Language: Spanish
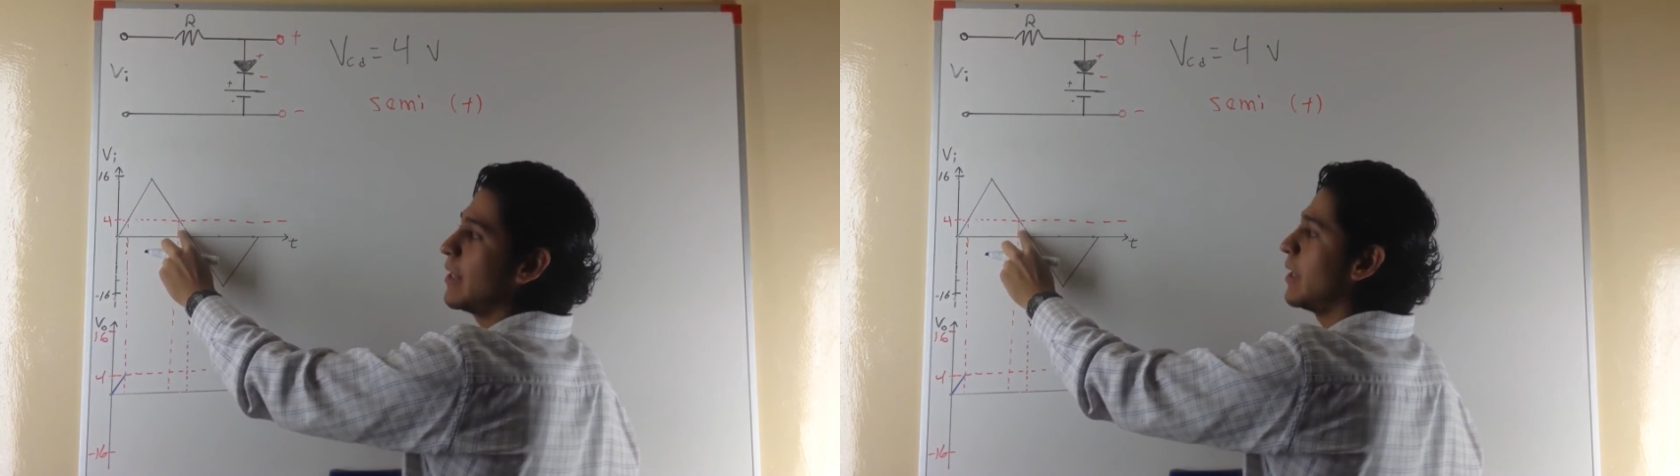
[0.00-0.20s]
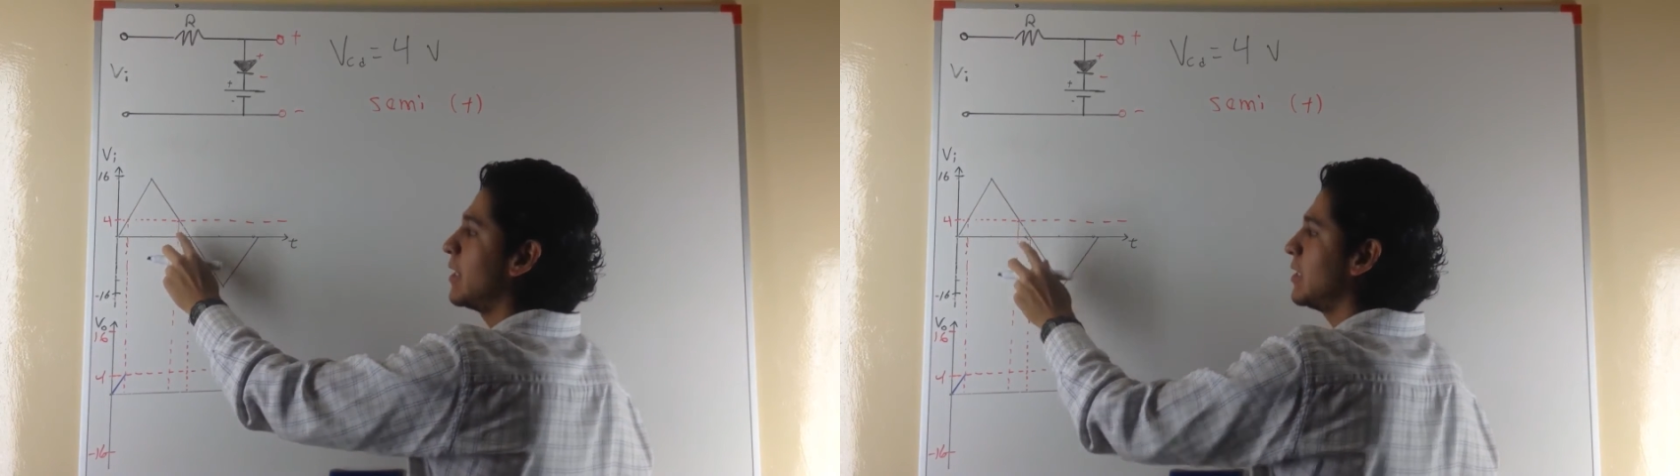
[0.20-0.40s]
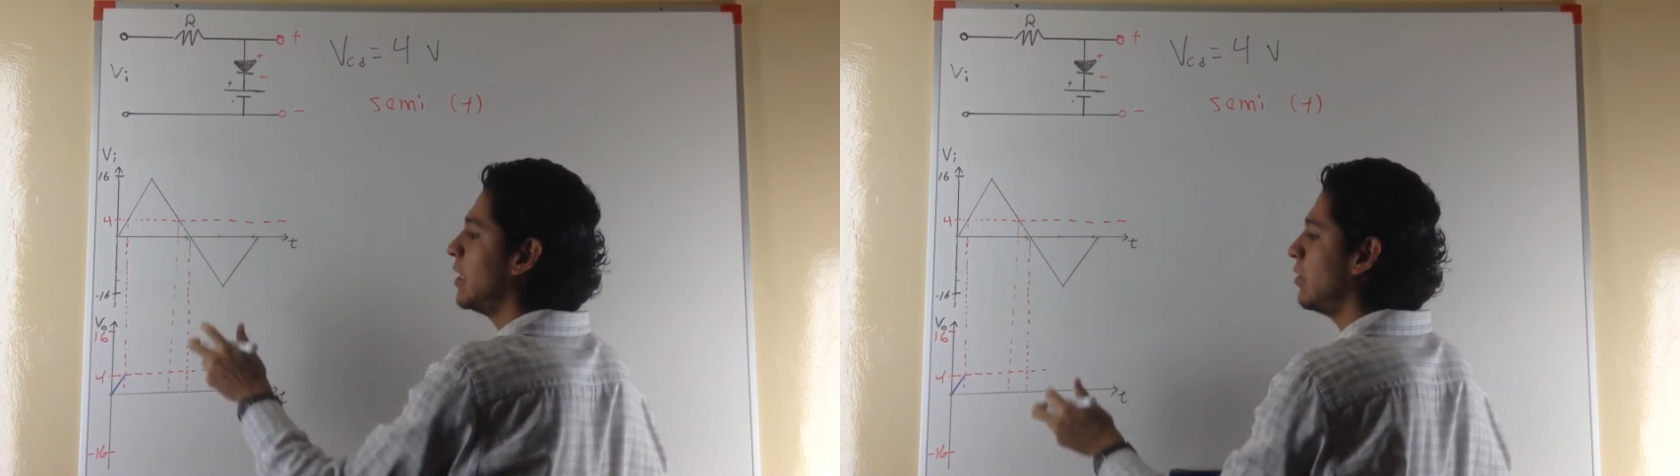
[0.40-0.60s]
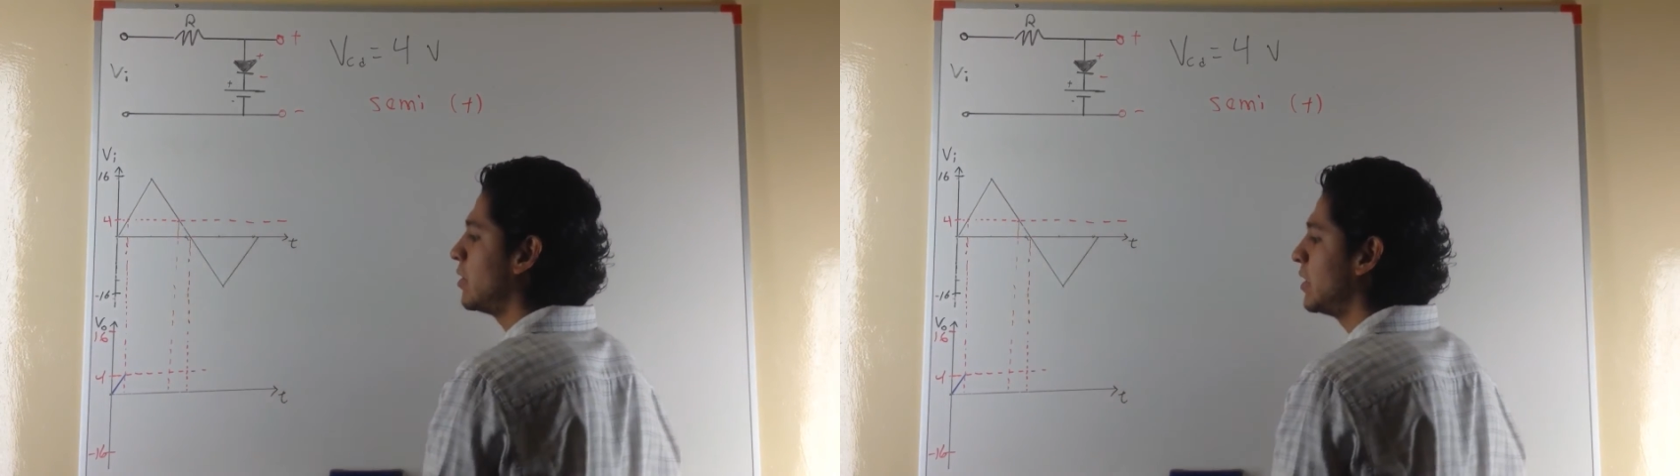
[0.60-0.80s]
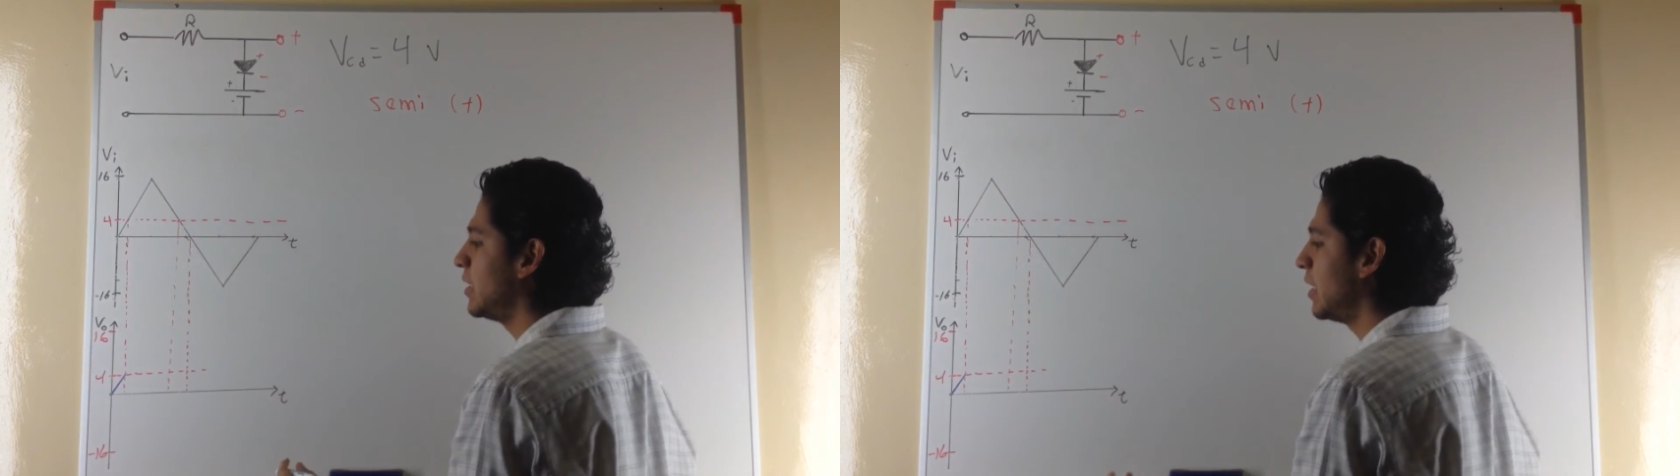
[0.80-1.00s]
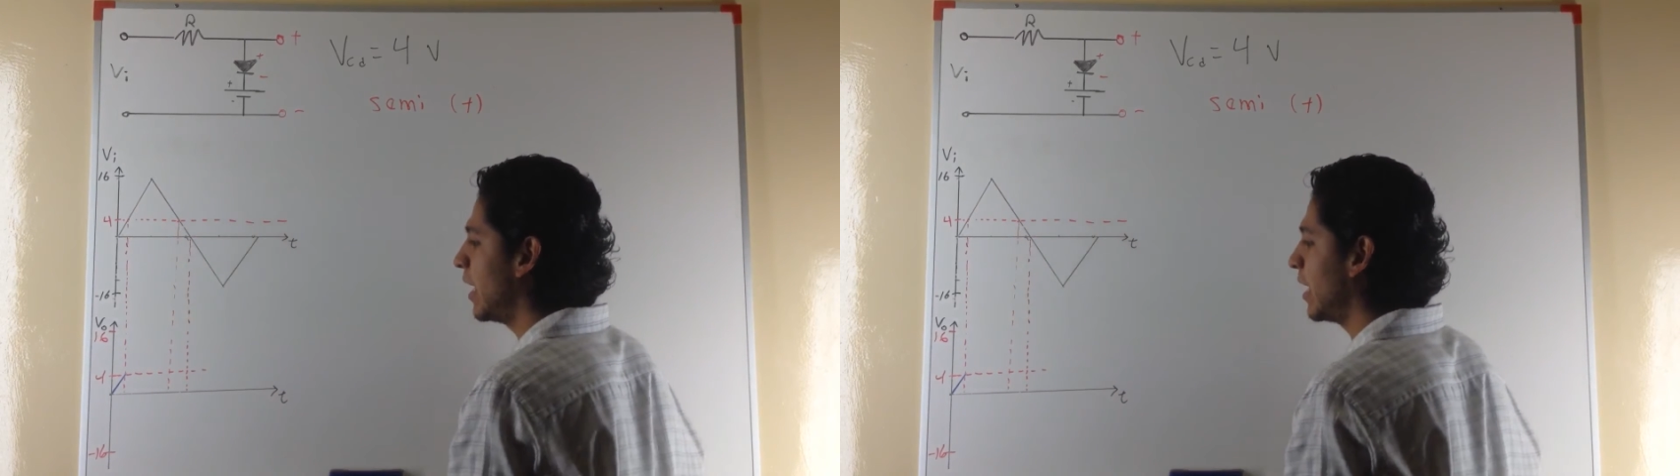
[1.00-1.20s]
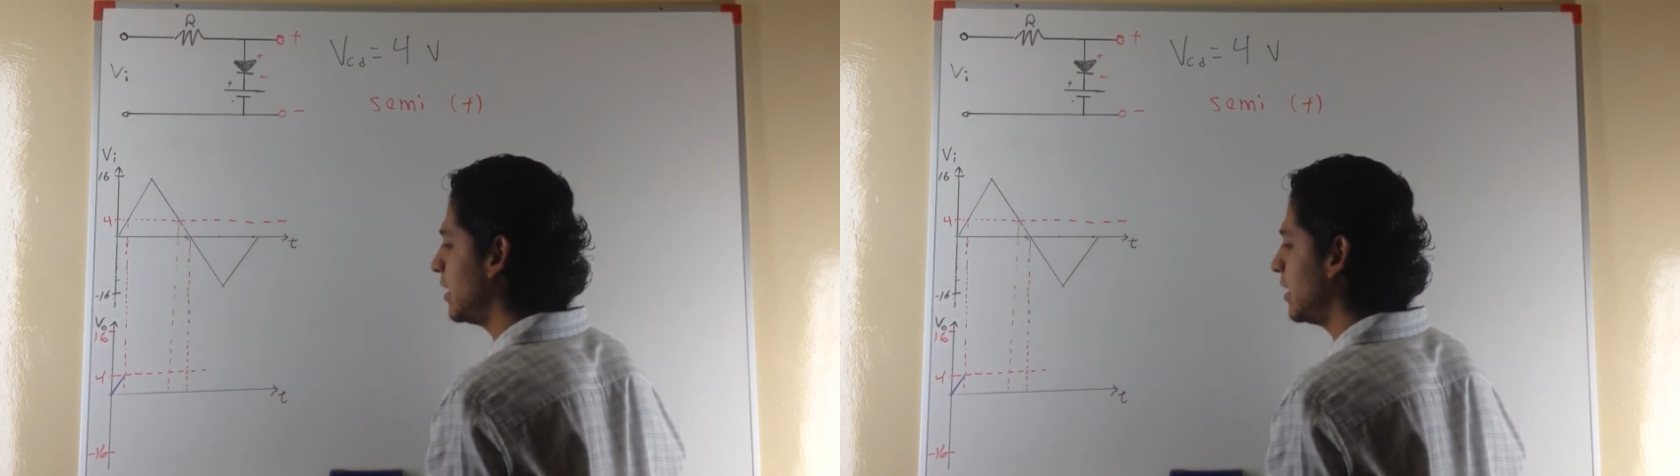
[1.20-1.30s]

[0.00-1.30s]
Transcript: decreciendo, es decir, que en,